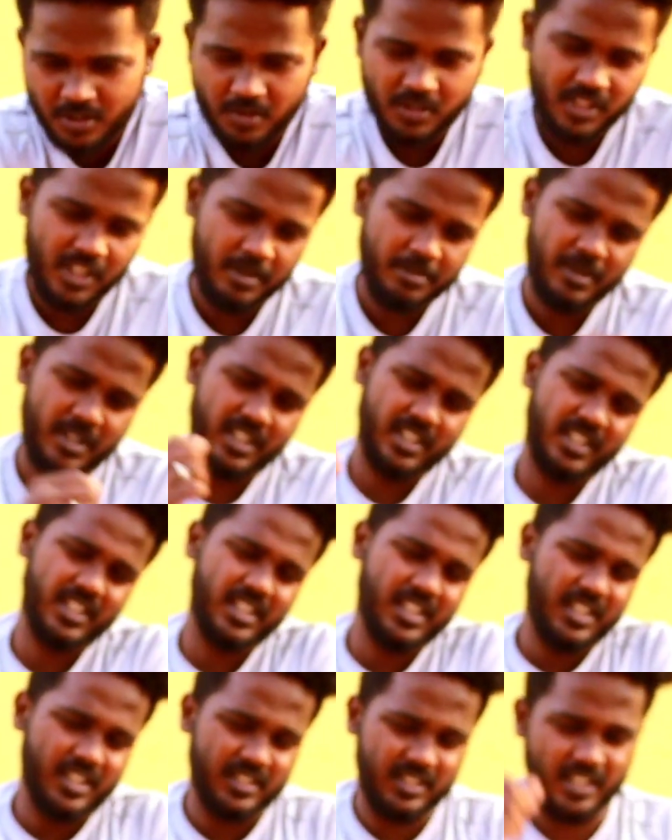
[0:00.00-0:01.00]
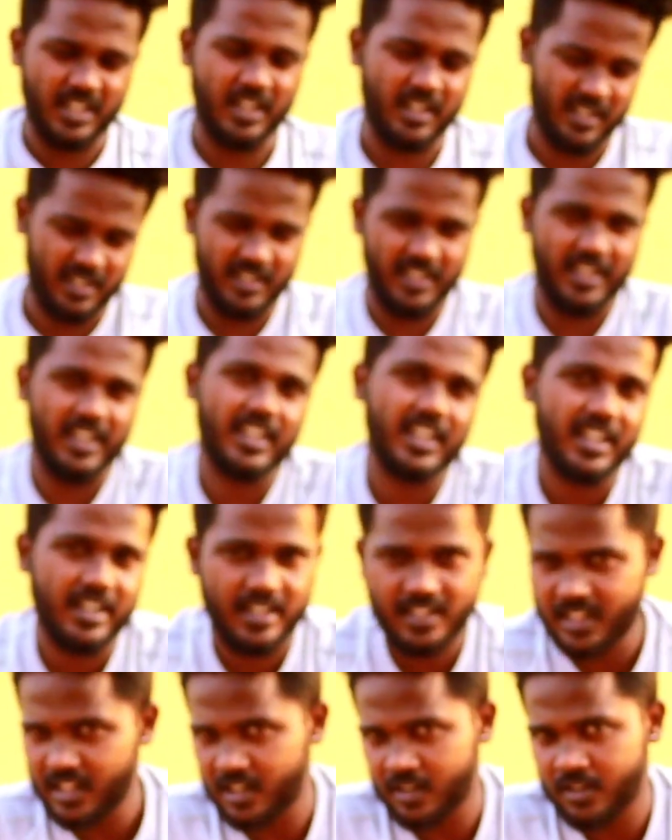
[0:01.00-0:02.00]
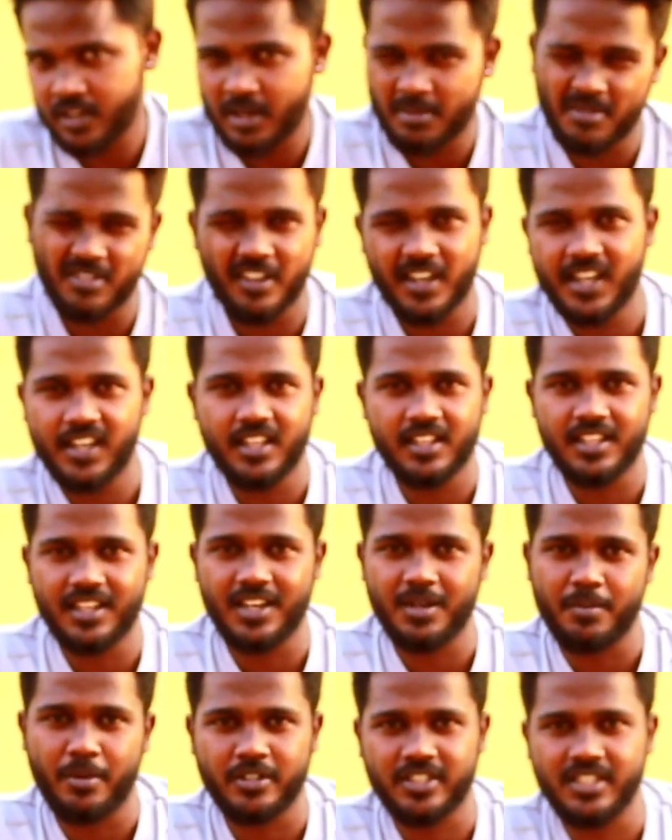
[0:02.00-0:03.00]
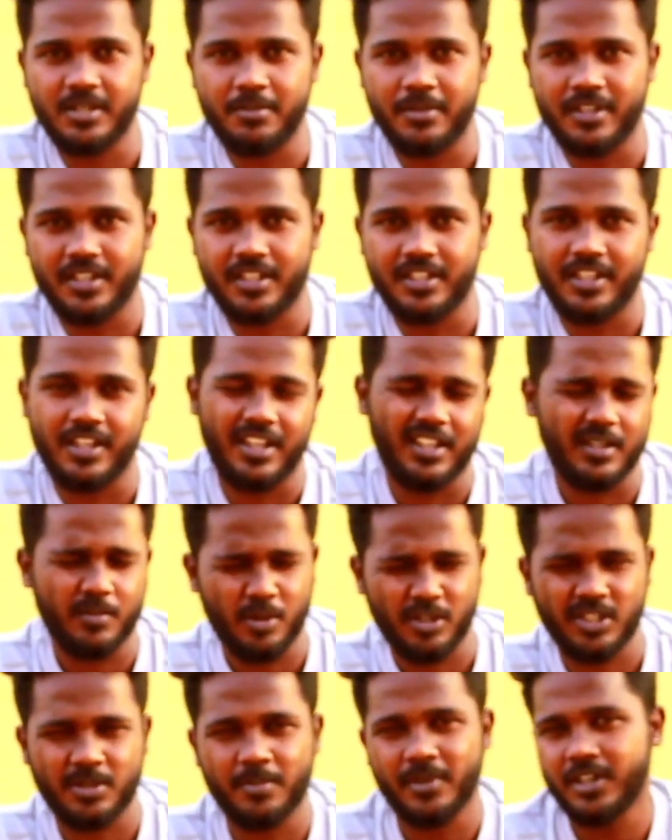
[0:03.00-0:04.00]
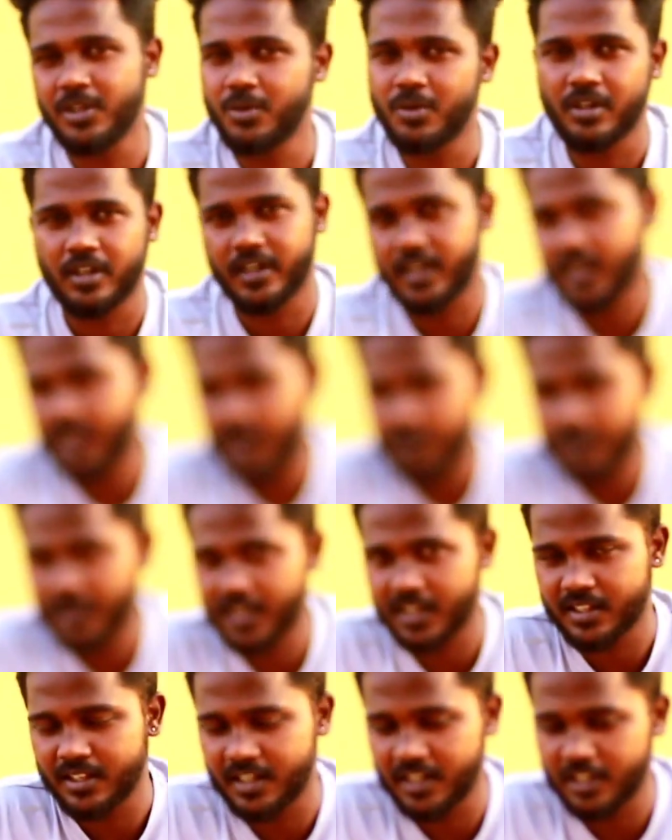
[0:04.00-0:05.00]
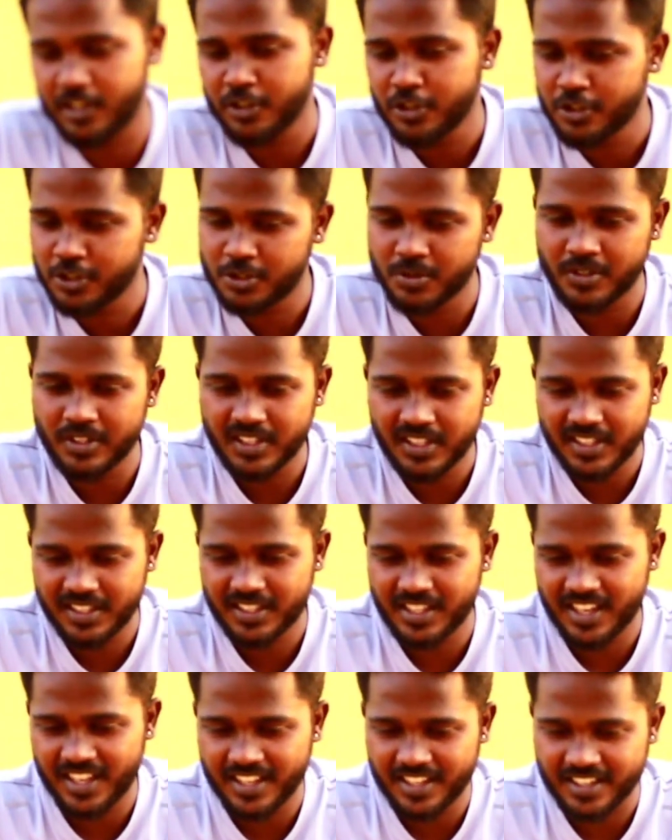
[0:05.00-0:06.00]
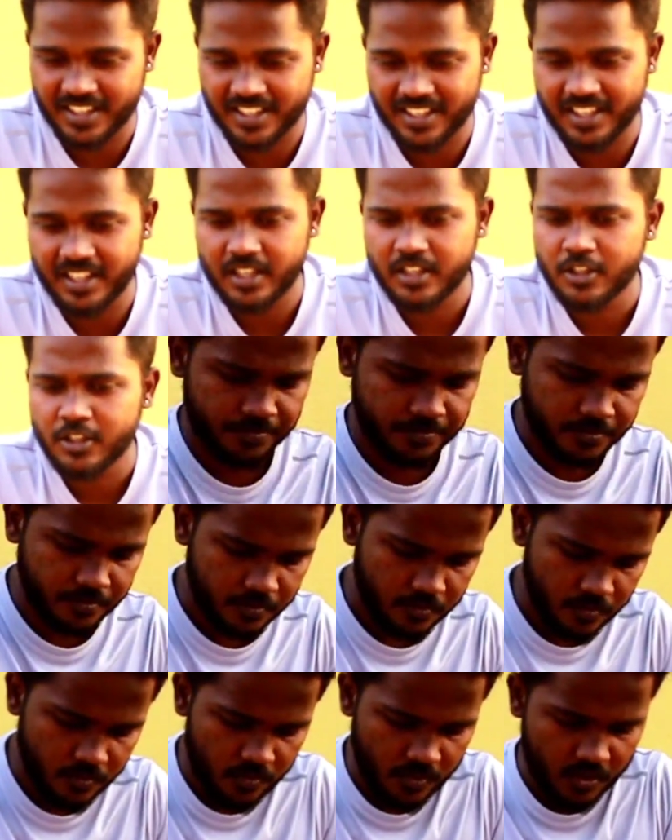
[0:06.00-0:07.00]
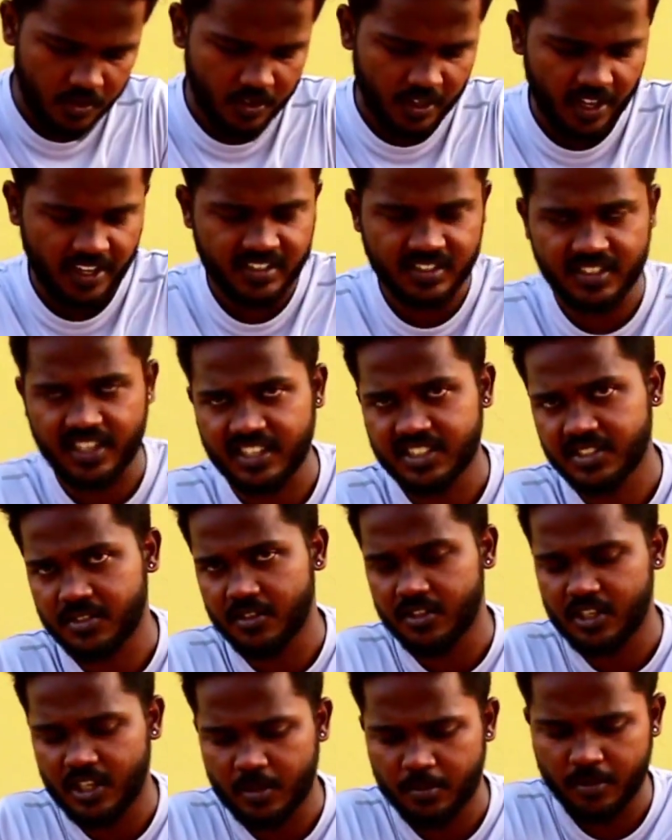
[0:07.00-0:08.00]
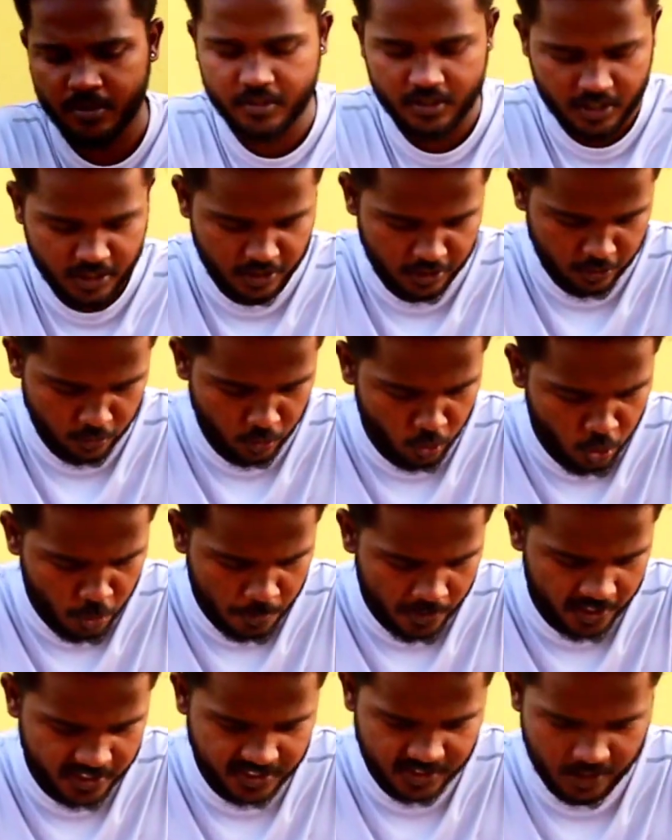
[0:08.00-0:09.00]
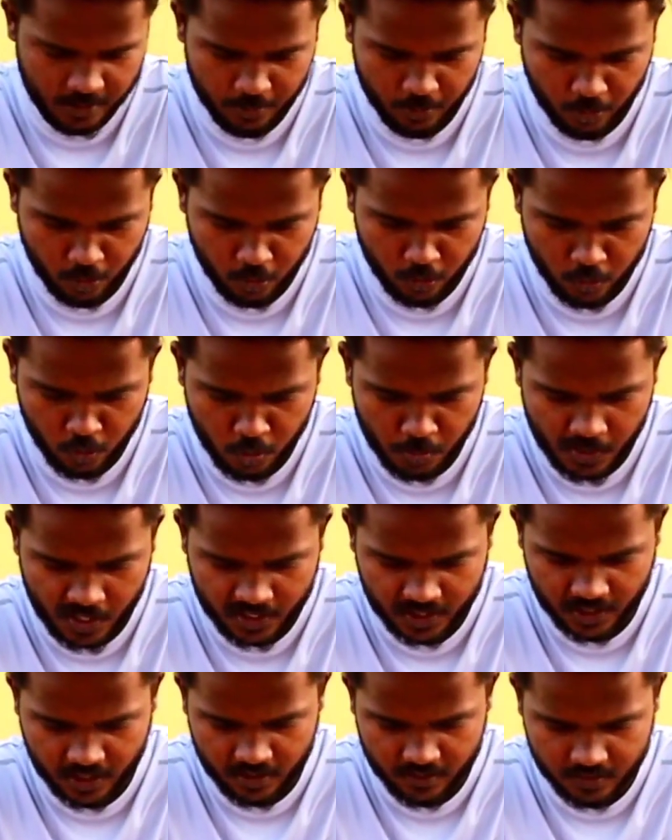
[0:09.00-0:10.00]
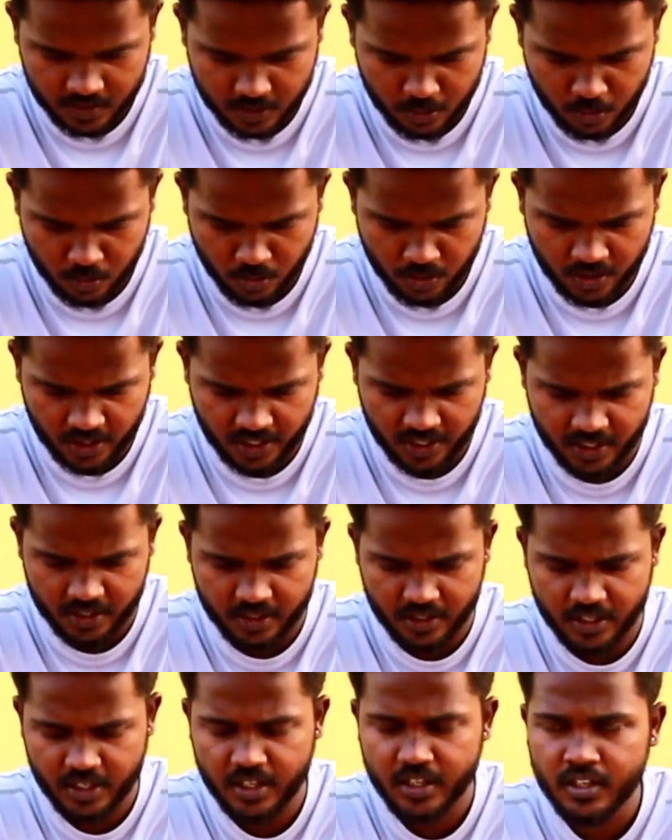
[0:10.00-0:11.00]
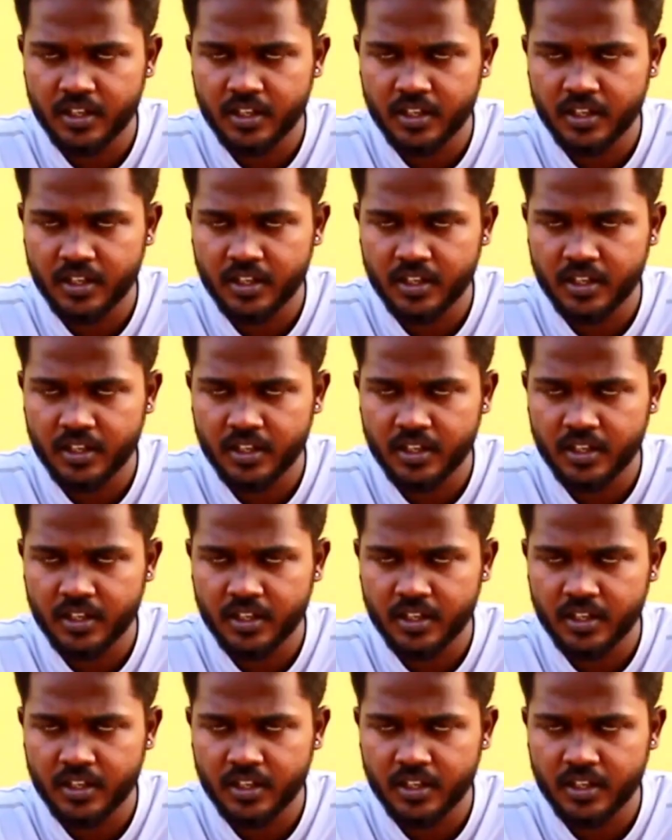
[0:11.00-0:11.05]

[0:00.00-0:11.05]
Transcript: ஸோ வந்து நம்ம இது சரி அந்த கிட்டில் என்ன தான் இருக்கும் நம்ம வாழையாக தான் அன்பாக்சிங் பண்ணுறது நான் அன்பாக்சிங் பண்ணிட்டு உங்கள்கிட்ட காமிக்கிறது தானே ஸோ வந்து இதெல்லாம் இருக்குது ஸோ கைஸ் நெக்ஸ்ட் வந்து நம்ம வந்து ஊப்ளக் செய்ய போகிறோம் ஊப்ளக்னால் வந்து ஒன்றும் கிடையாது